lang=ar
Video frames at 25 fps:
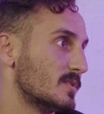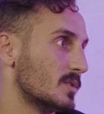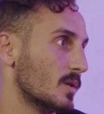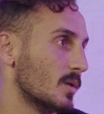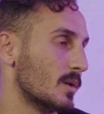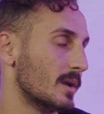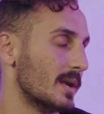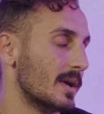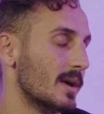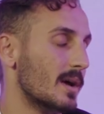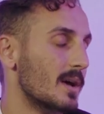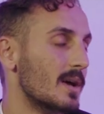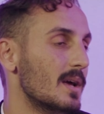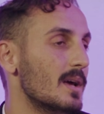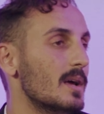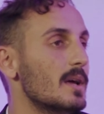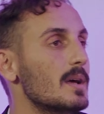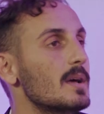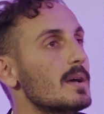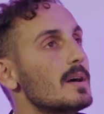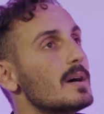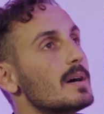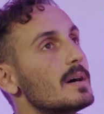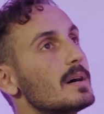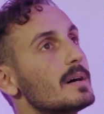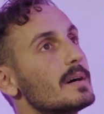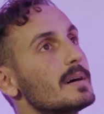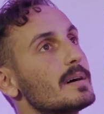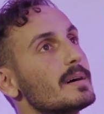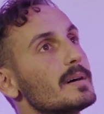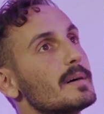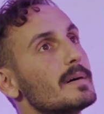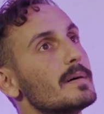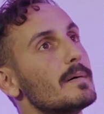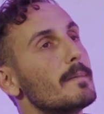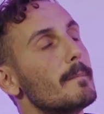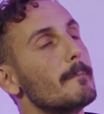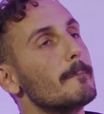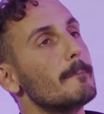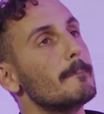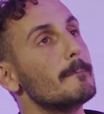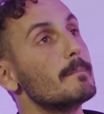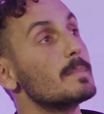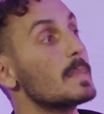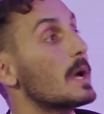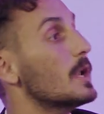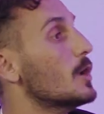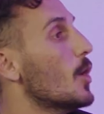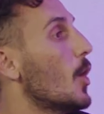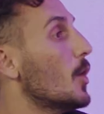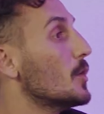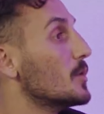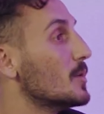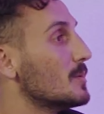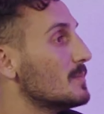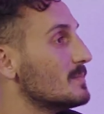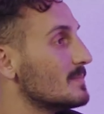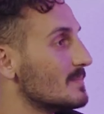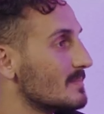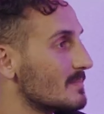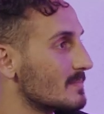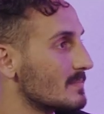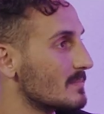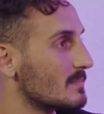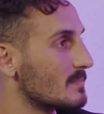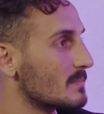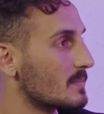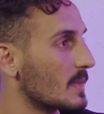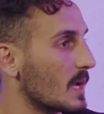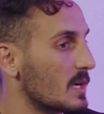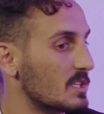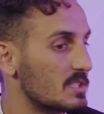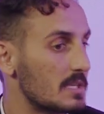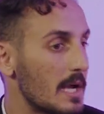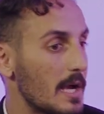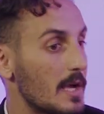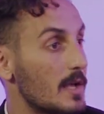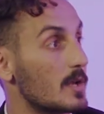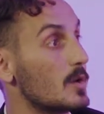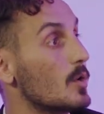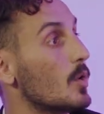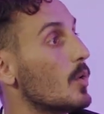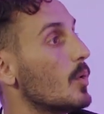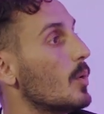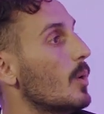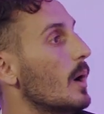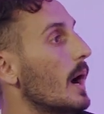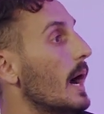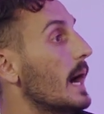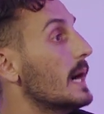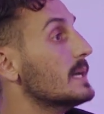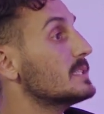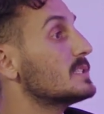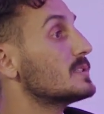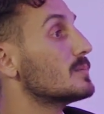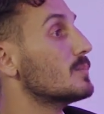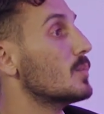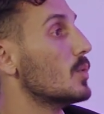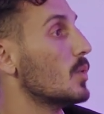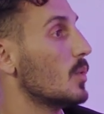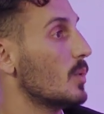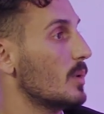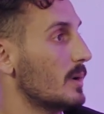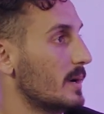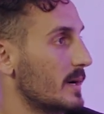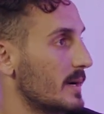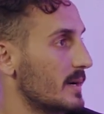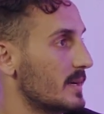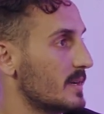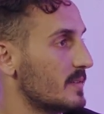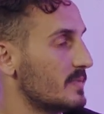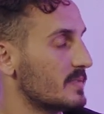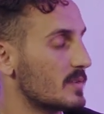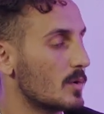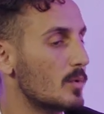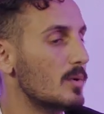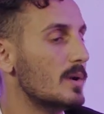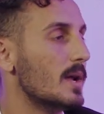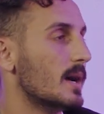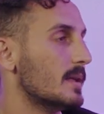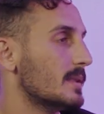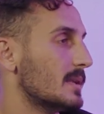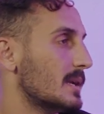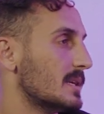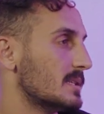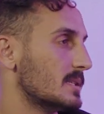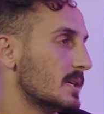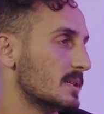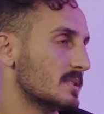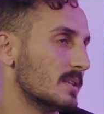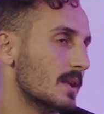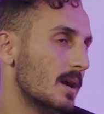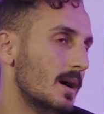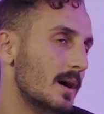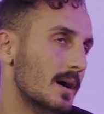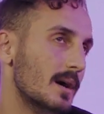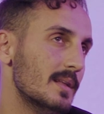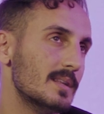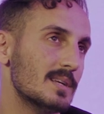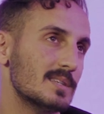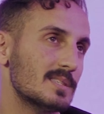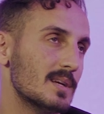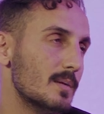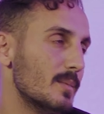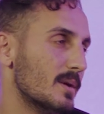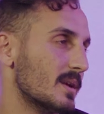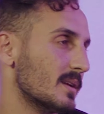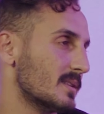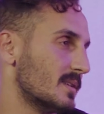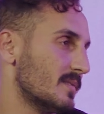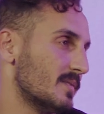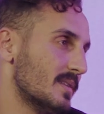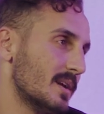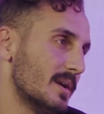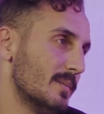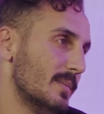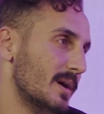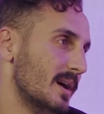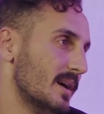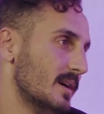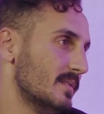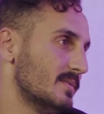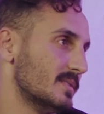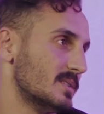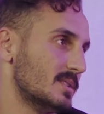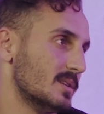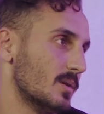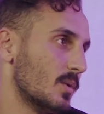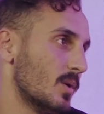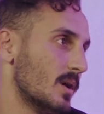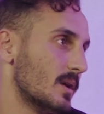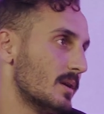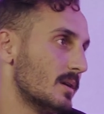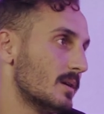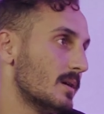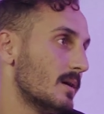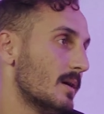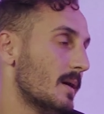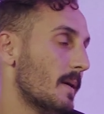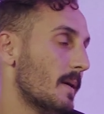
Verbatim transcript: في شغلي لونه أيوة. شكله حجمه عرفت كل هذه الاشياء صراحه هذه اشياء مره تفرق معي في الجوال